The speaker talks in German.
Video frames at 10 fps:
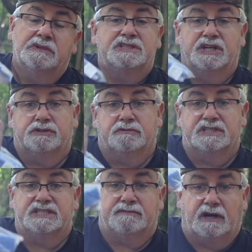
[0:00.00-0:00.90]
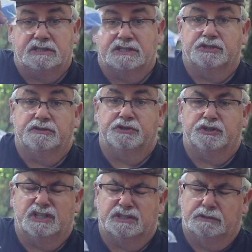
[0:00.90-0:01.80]
Zuerst waren es zwei, zuerst habe ich
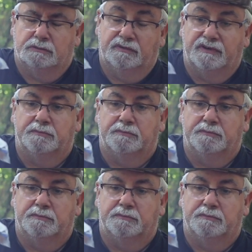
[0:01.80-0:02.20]
schon eins genommen,